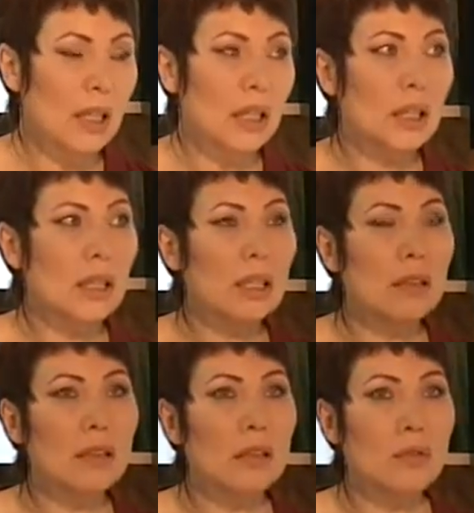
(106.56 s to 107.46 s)

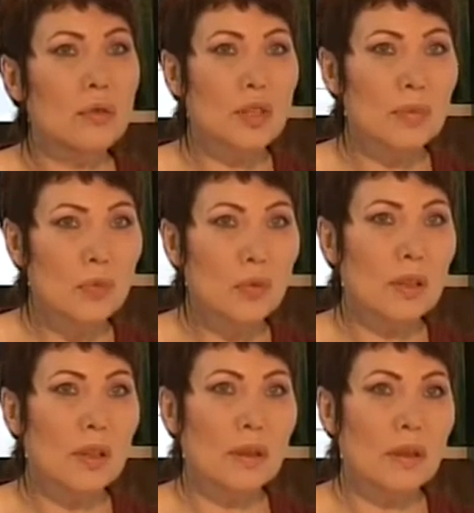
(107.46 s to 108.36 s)
И очень
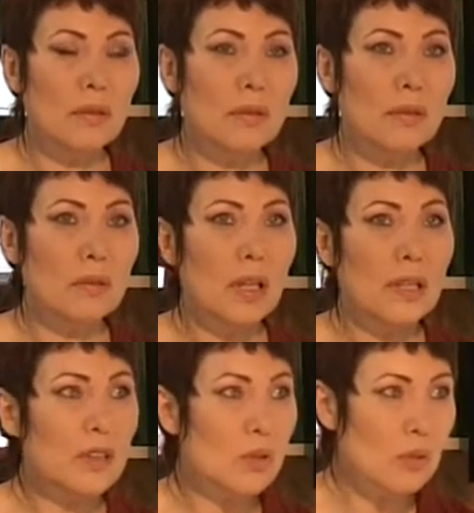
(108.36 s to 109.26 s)
многие э,
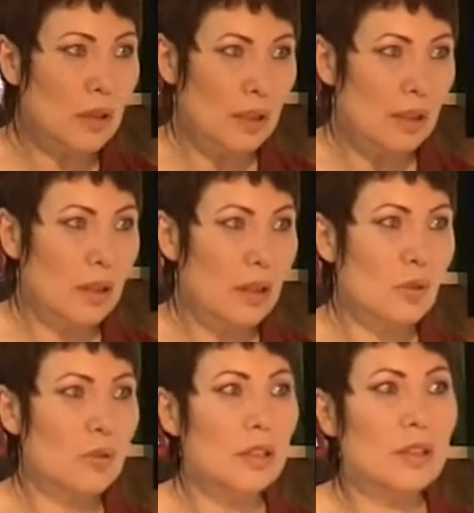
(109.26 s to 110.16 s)
актеры,
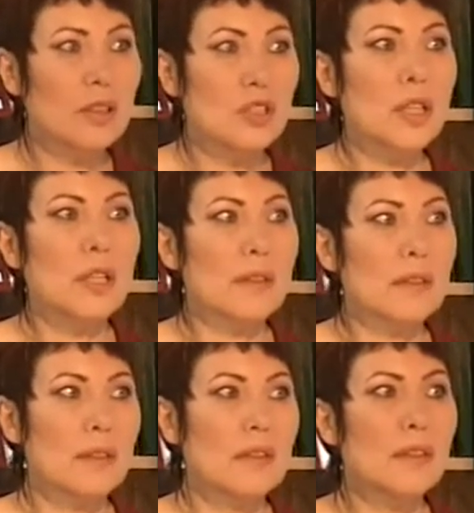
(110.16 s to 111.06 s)
которые сейчас
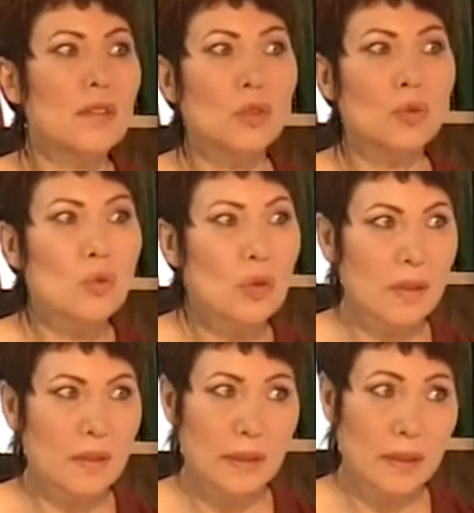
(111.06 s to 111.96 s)
составляют
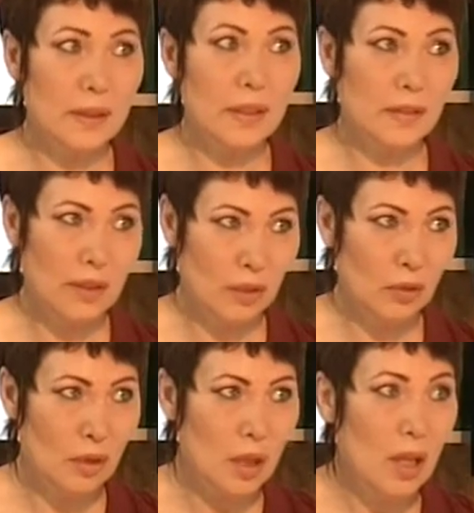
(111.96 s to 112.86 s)
гордость российского
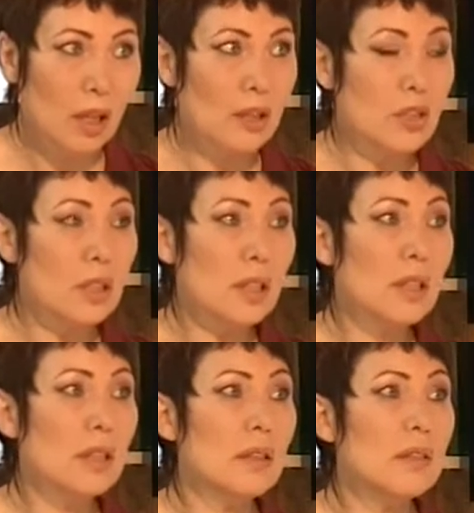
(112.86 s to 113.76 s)
кино,
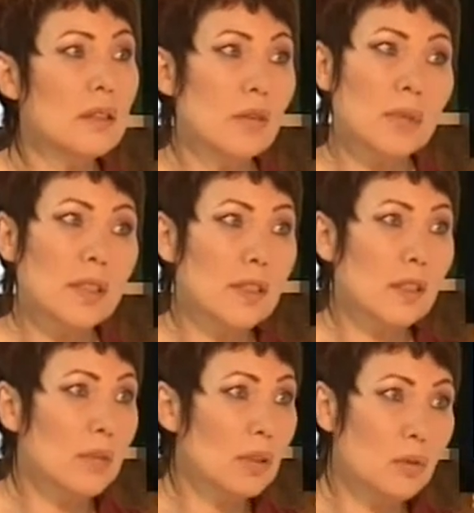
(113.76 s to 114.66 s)
начинали сниматься
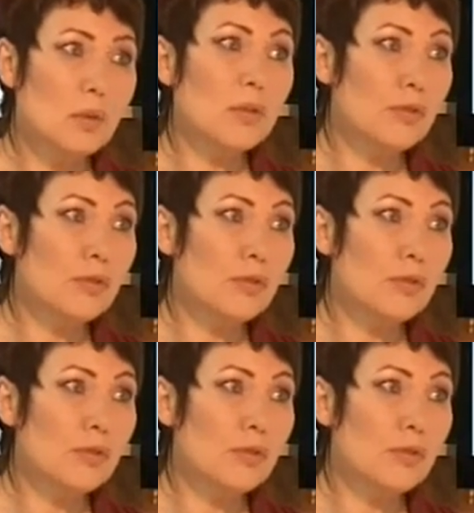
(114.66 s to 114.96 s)
на Молдову